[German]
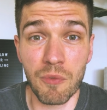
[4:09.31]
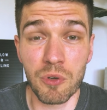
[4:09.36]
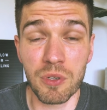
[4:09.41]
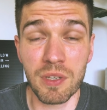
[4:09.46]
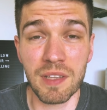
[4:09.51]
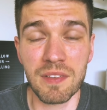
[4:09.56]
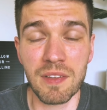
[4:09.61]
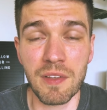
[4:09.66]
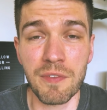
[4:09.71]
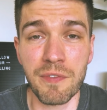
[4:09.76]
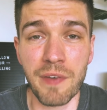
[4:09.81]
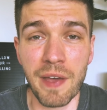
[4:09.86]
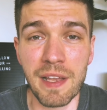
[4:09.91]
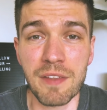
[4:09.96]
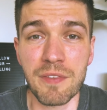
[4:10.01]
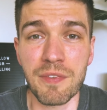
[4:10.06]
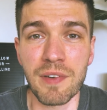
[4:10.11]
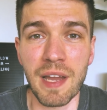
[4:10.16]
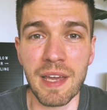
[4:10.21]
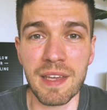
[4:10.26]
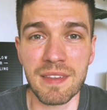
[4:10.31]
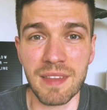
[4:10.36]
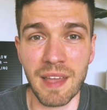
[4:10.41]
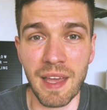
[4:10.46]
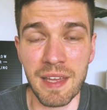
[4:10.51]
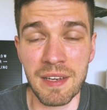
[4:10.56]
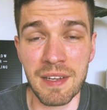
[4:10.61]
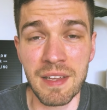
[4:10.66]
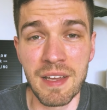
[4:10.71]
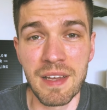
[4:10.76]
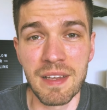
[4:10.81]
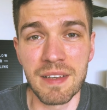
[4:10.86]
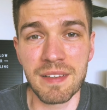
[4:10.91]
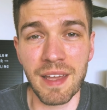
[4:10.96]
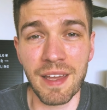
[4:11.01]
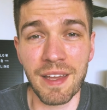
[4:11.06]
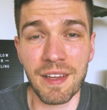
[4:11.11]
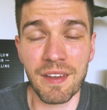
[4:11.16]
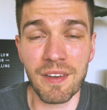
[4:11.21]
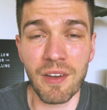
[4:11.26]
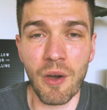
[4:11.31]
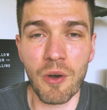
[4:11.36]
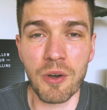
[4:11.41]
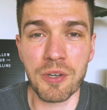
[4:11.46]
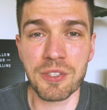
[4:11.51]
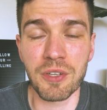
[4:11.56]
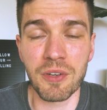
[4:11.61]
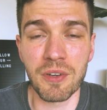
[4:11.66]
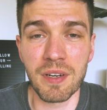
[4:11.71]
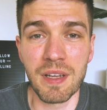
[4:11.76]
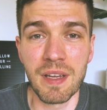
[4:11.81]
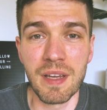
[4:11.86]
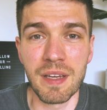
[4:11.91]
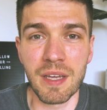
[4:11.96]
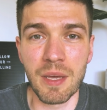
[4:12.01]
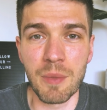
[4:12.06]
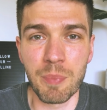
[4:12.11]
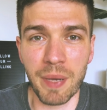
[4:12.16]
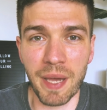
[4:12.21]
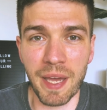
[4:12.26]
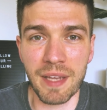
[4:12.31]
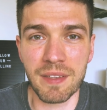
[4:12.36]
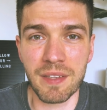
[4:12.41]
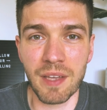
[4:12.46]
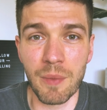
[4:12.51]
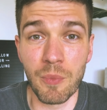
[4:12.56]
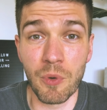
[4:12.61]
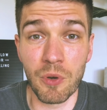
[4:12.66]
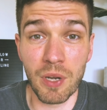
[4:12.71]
wo diese Fails vielleicht dein Denken auch schon geprägt haben.